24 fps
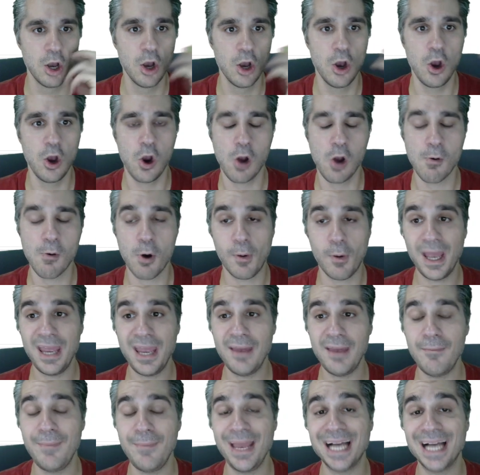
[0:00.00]
Como
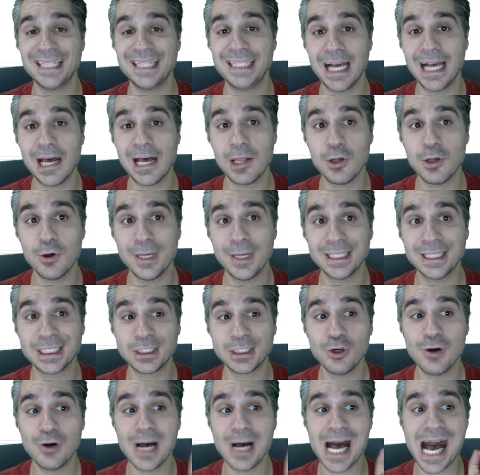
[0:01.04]
veis, me ha llegado
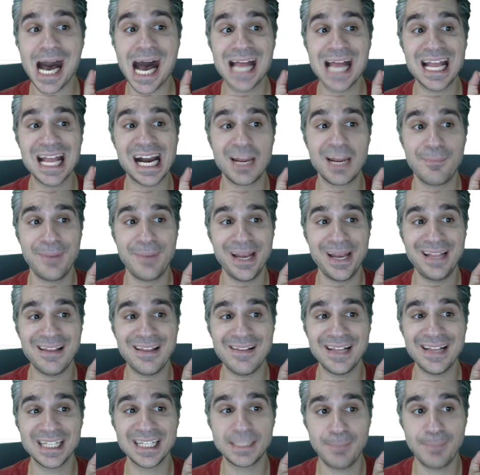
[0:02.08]
esto a la carpeta
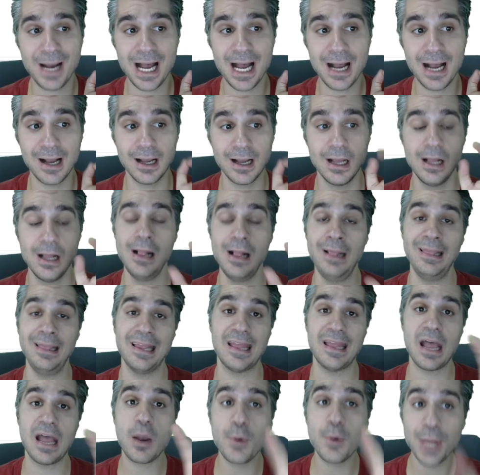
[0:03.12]
de spam.
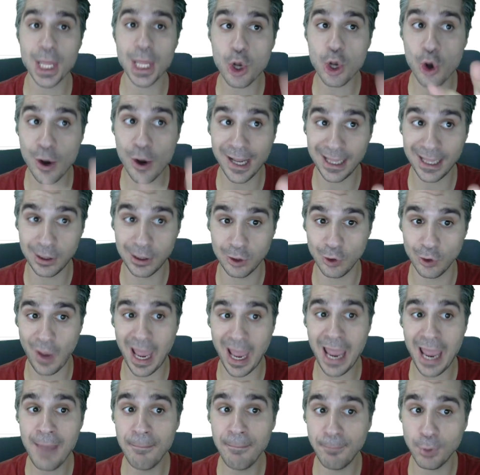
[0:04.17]
Tened cuidado con esto,
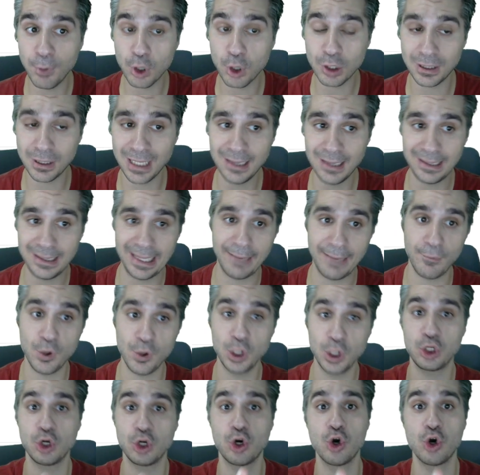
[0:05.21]
es importante.
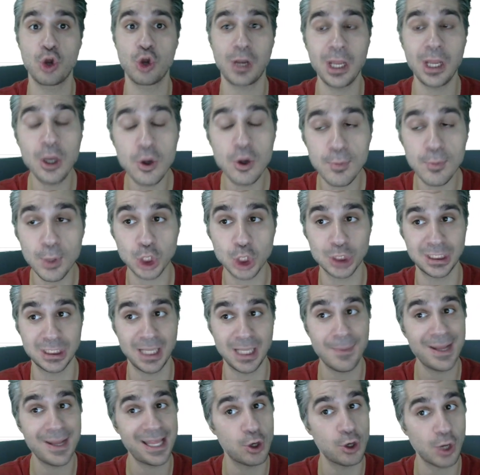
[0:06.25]
Vuestro correo, vuestro
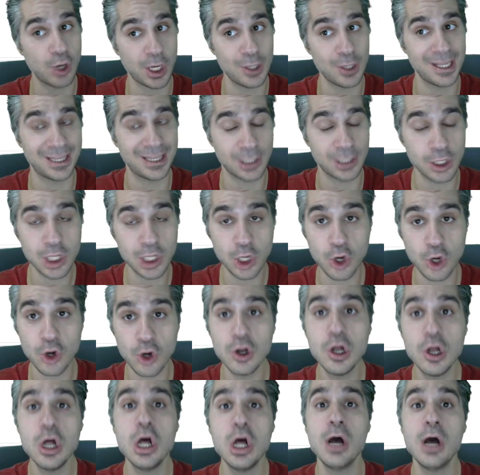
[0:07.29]
sistema de correo electrónico
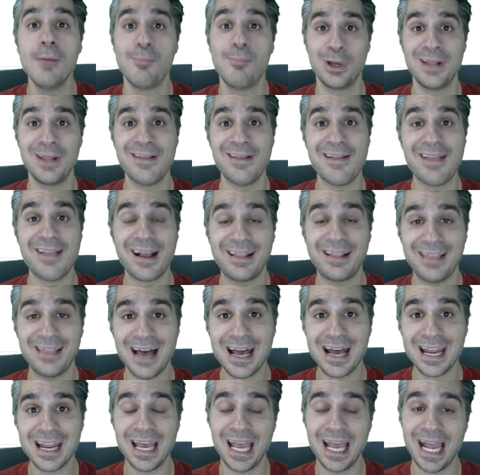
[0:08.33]
puede
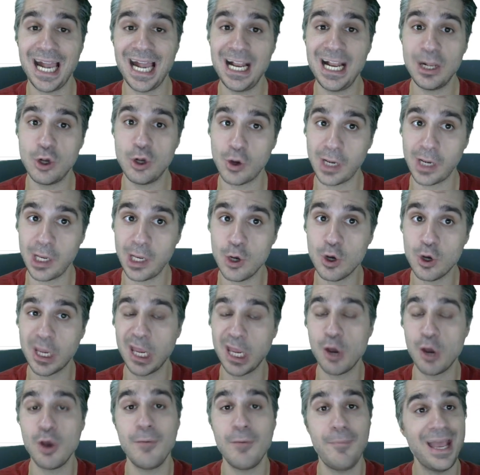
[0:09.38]
detectar el correo que
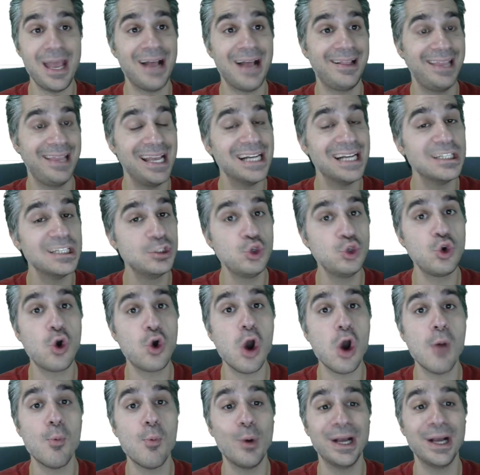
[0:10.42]
os envía Tianyu
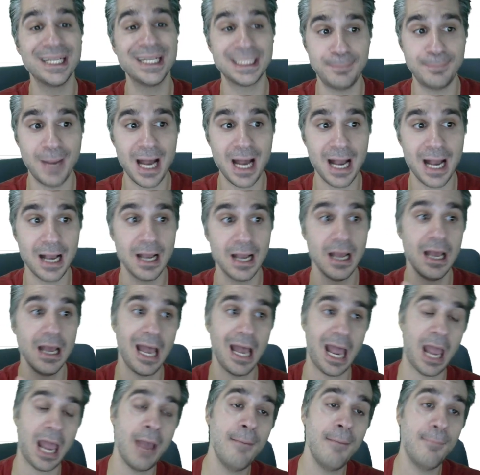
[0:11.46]
como spam.
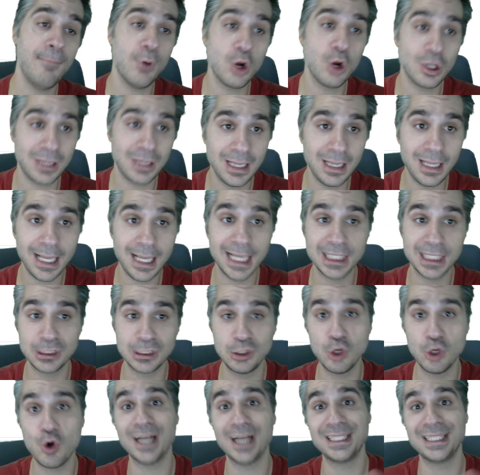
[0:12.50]
Es importante que si
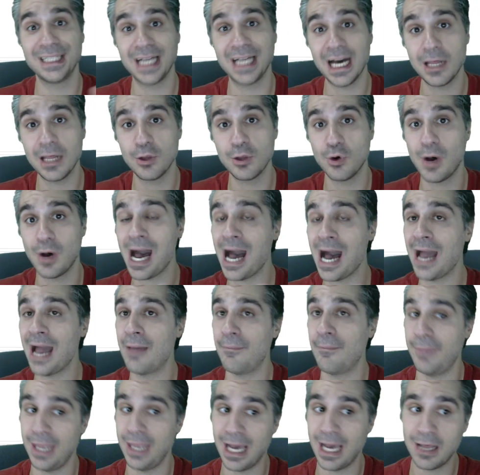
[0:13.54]
no ha llegado ha
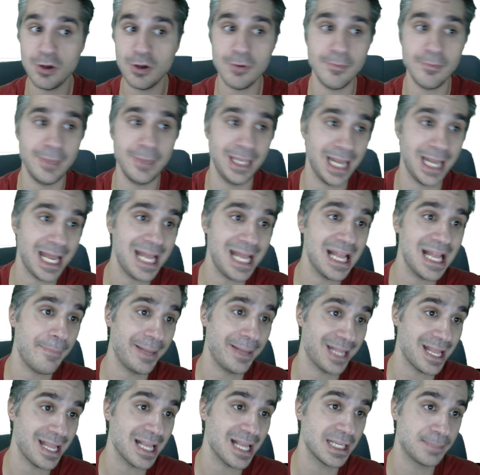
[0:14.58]
enviado, miréis la
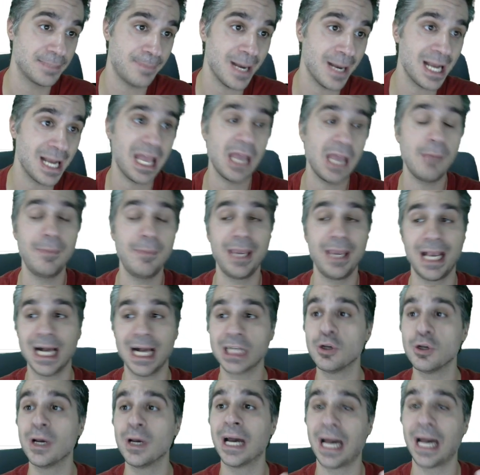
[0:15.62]
pestaña spam, en mi
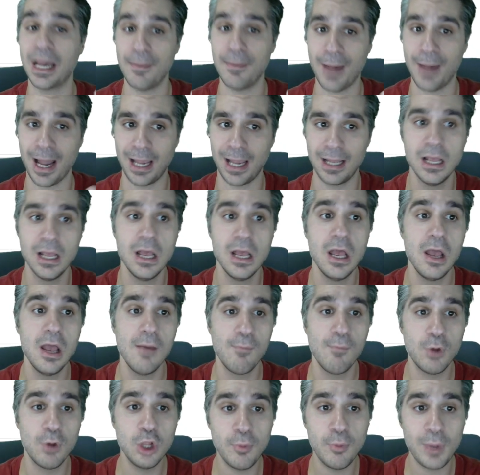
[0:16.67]
caso en Gmail.
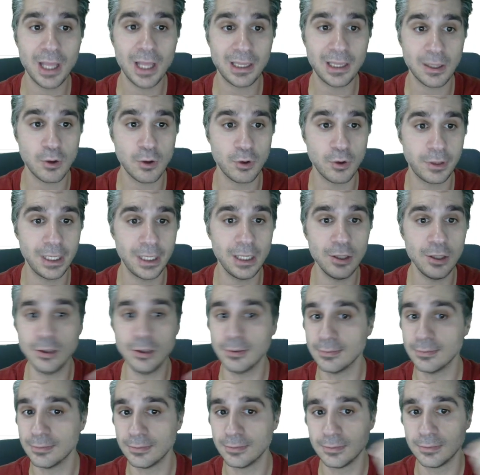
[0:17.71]
Bueno, voy a traducirlo,
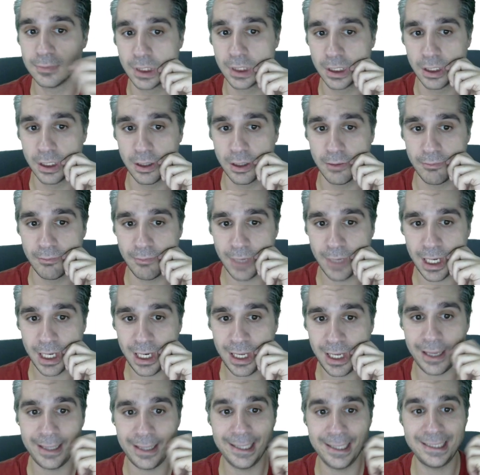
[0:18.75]
¿vale?
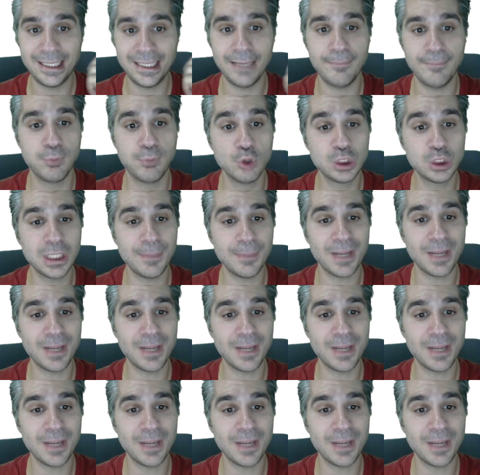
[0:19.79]
Y dice, puse para